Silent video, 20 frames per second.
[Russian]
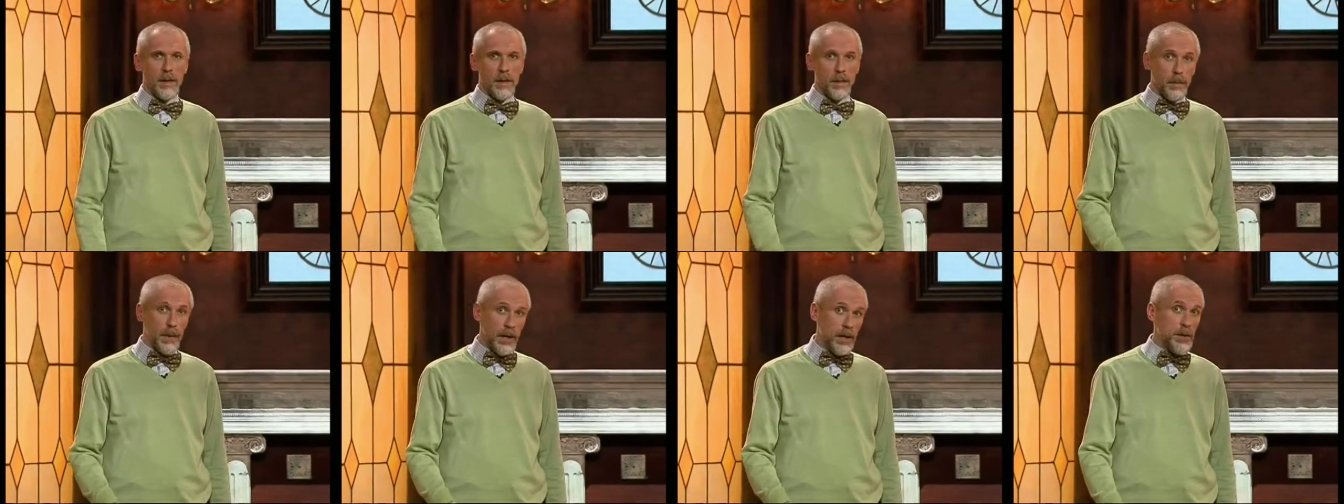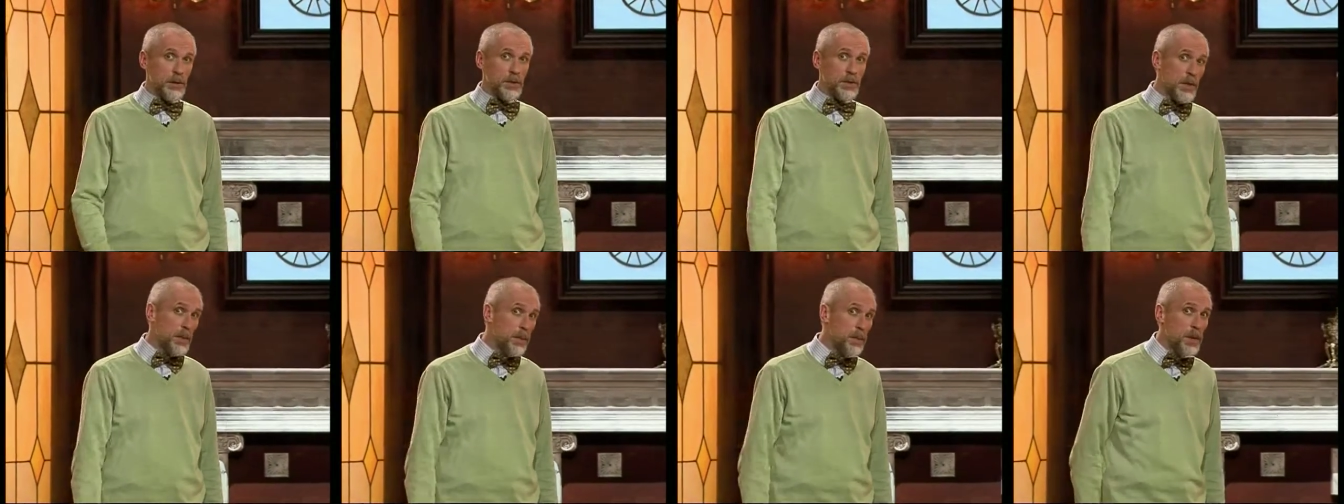
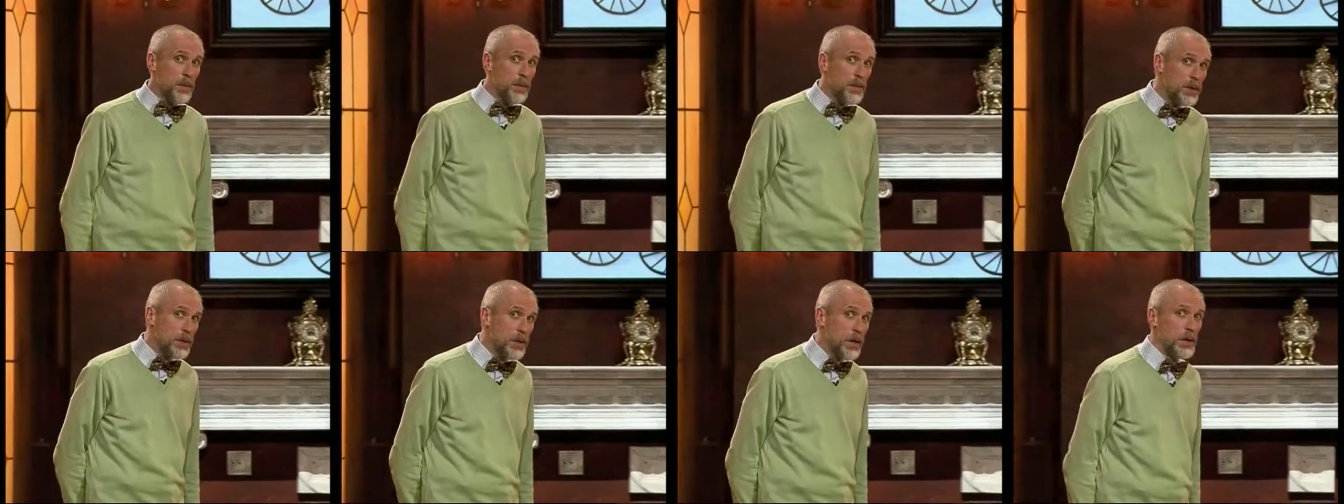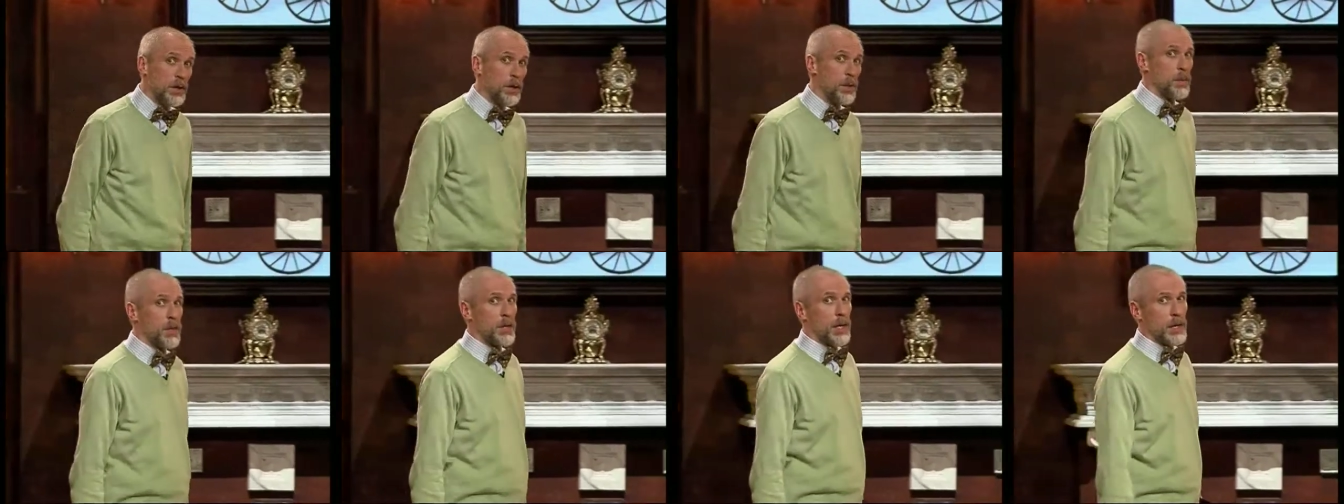Полезное
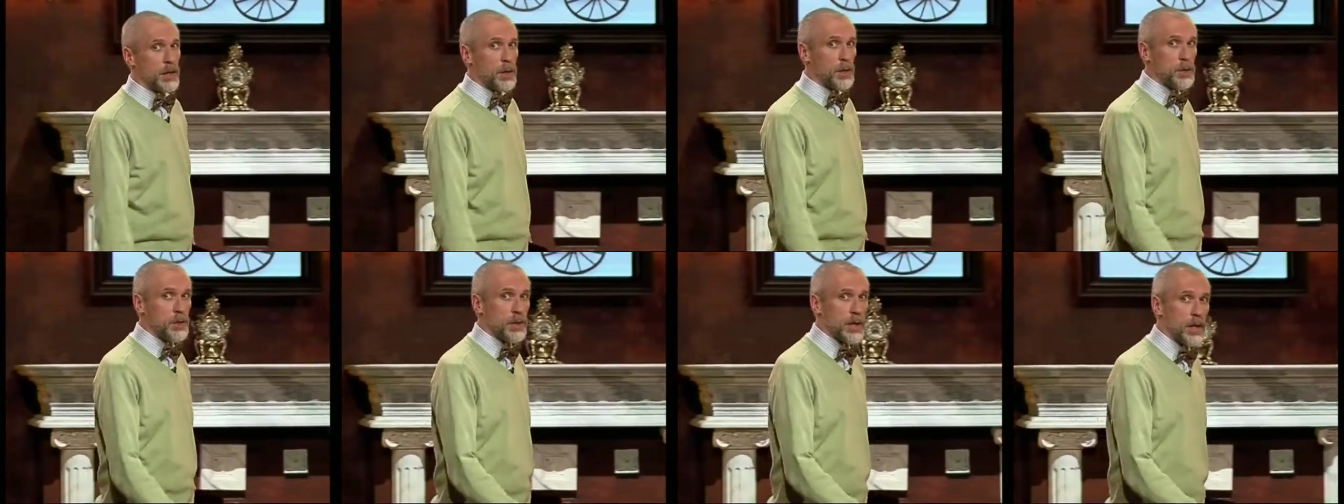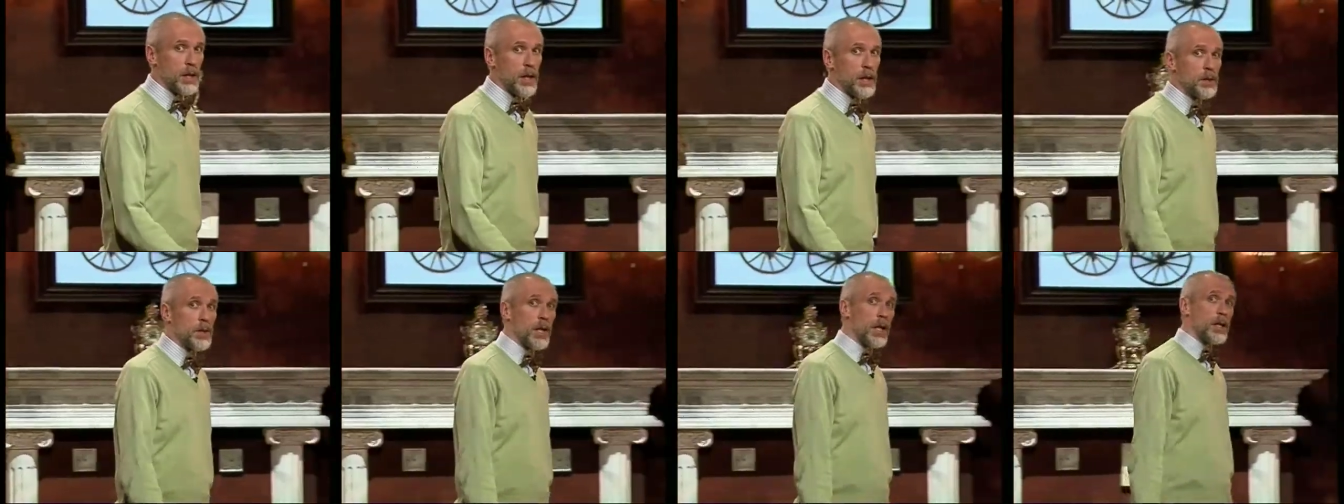применение механической
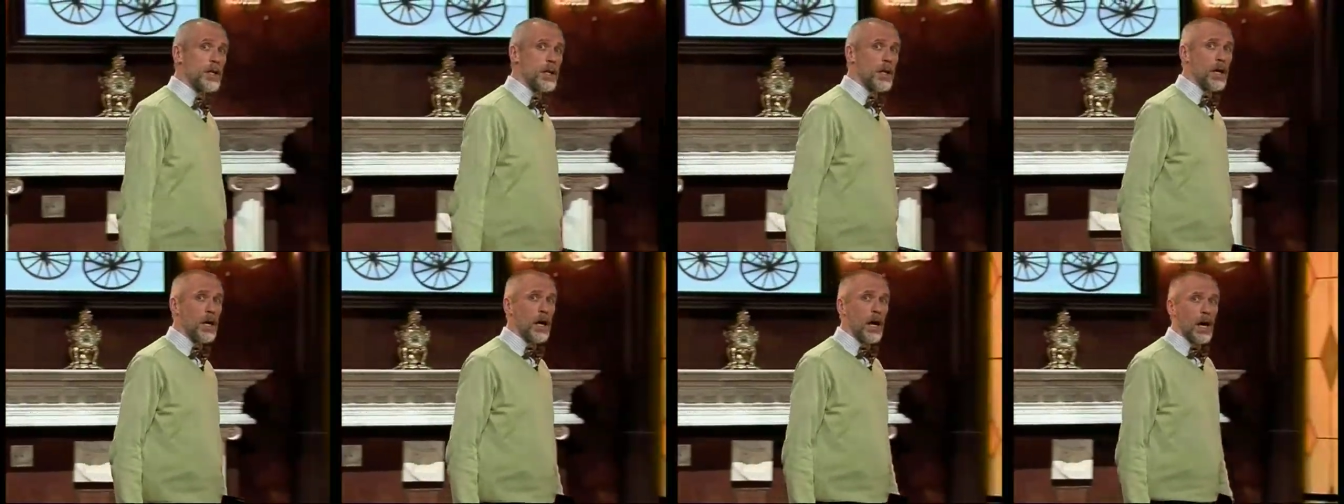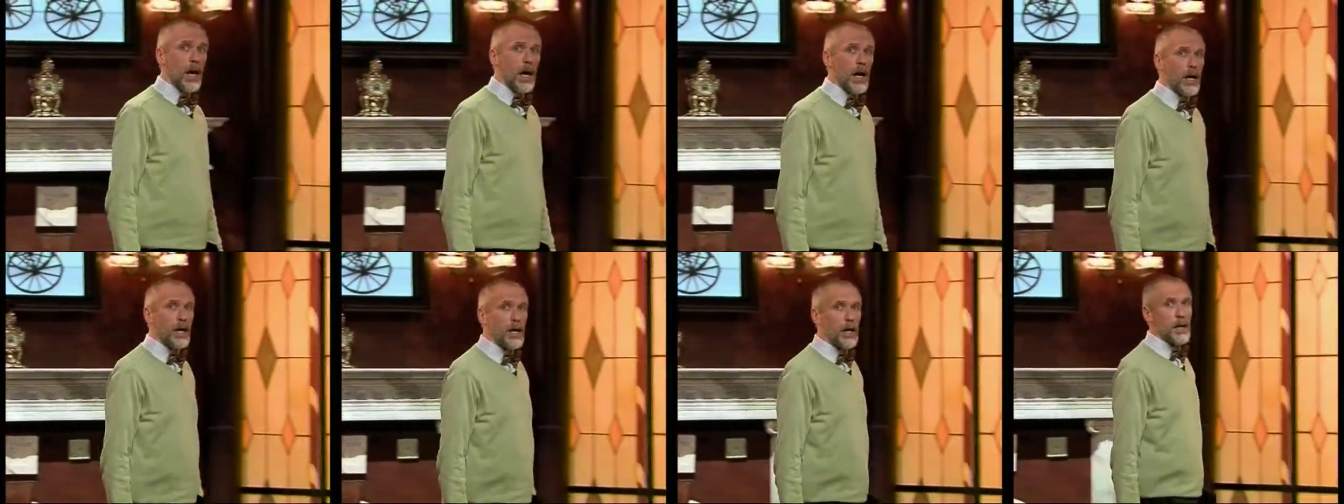лошадки
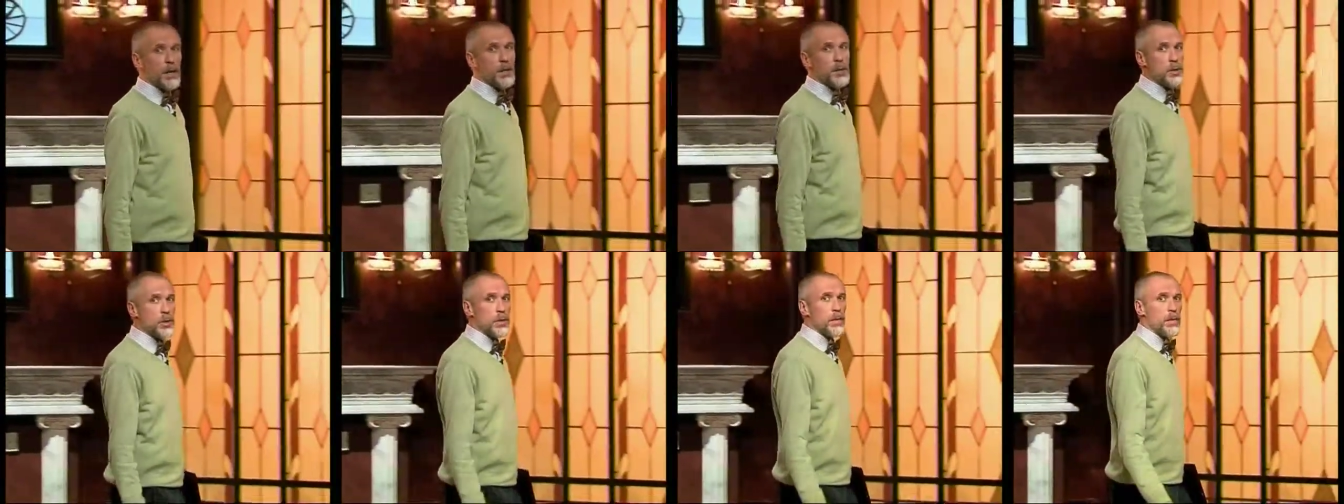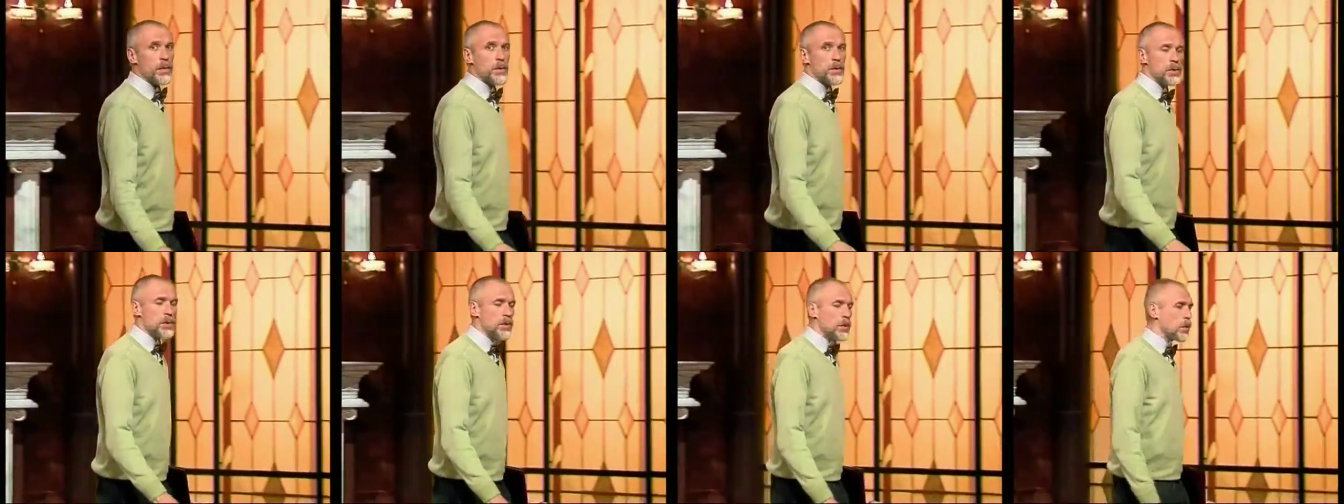
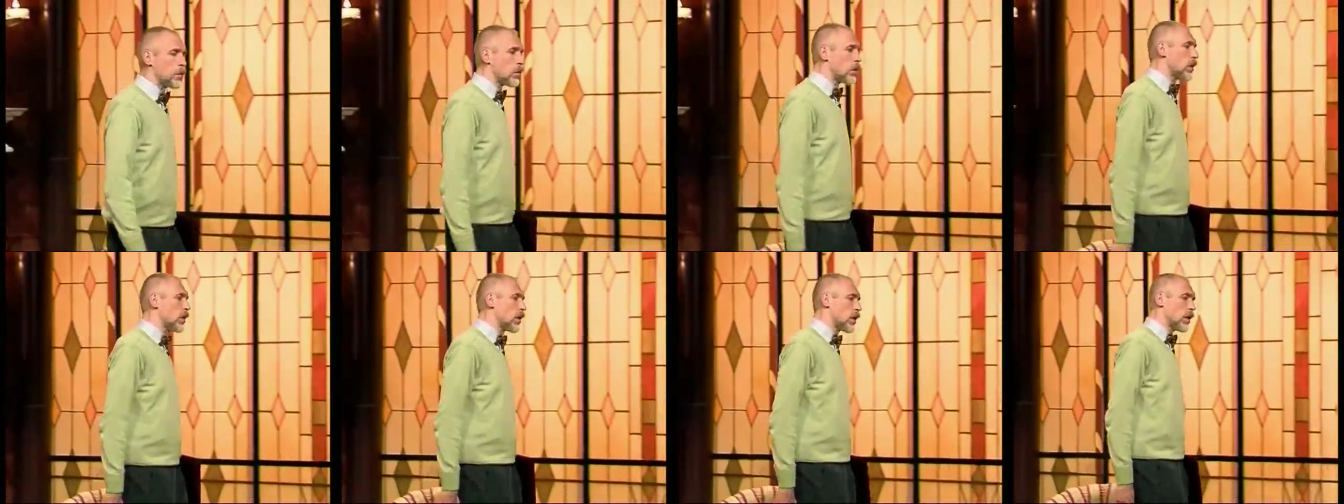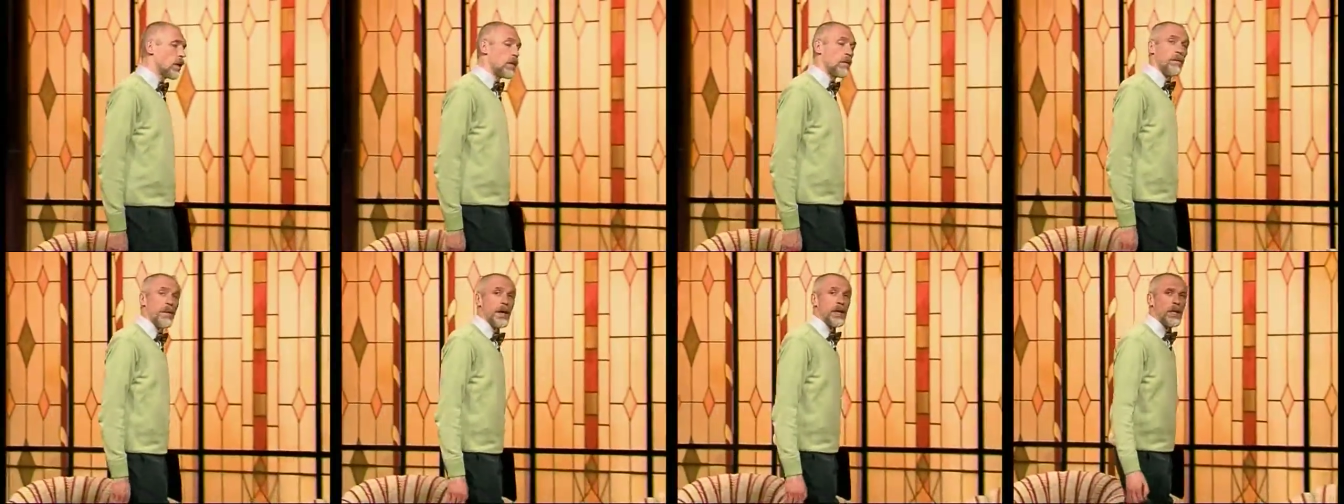ограничивалось не только
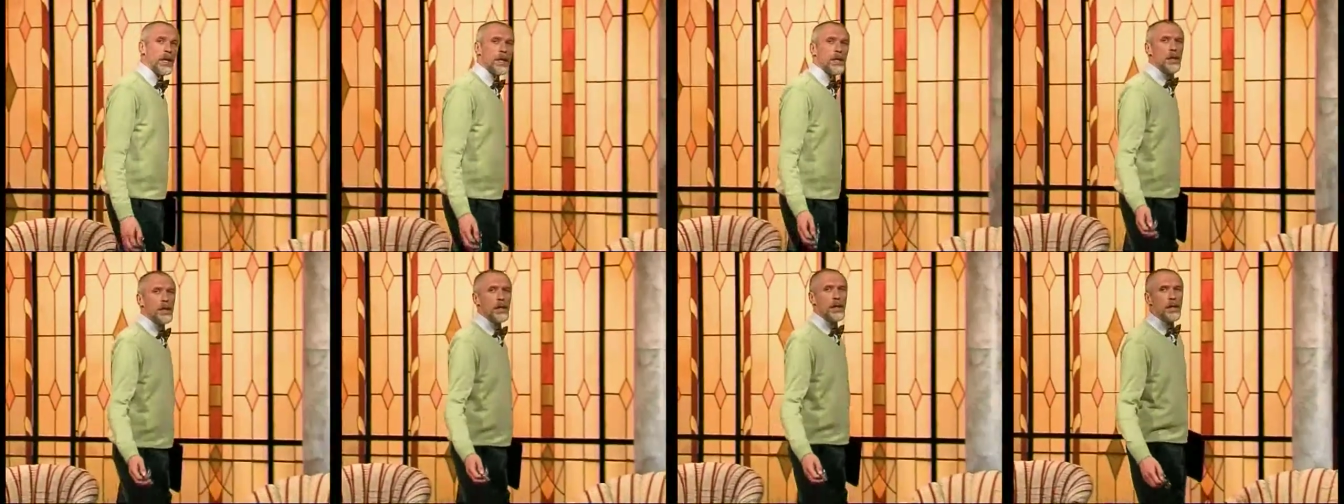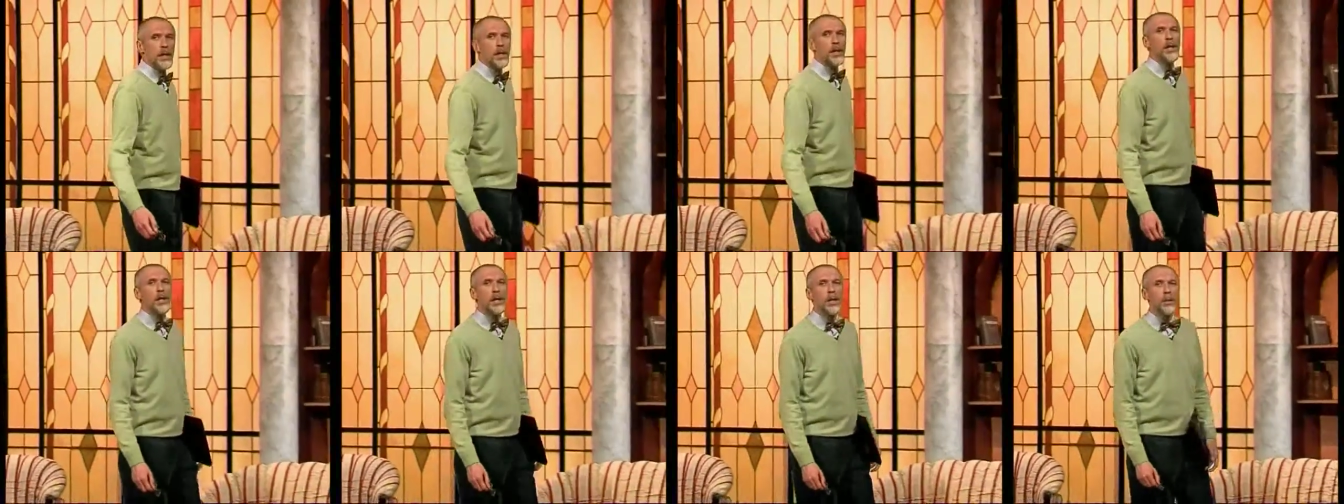военной
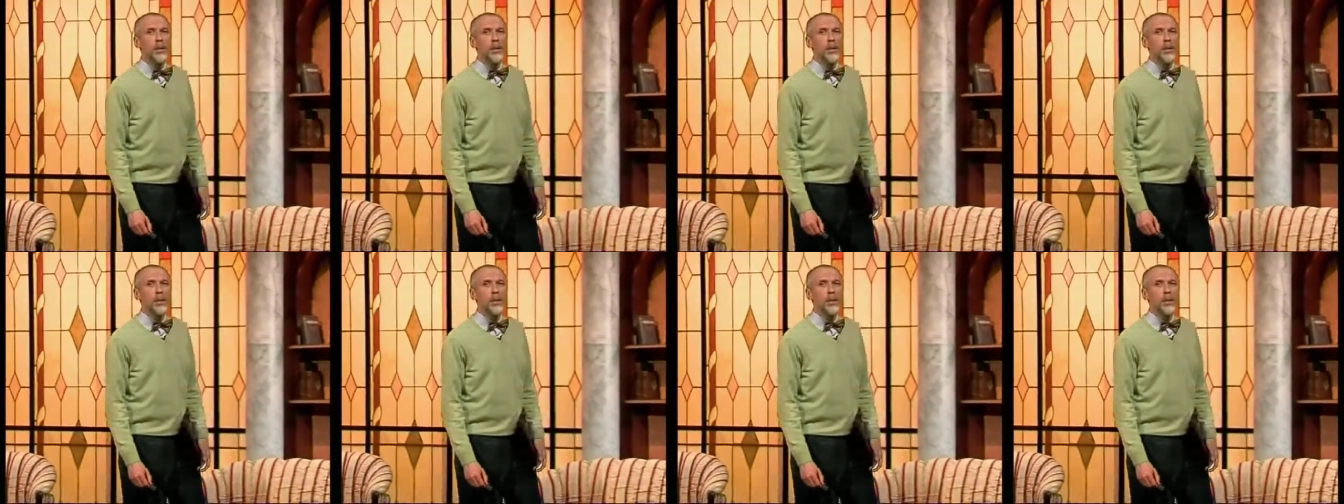или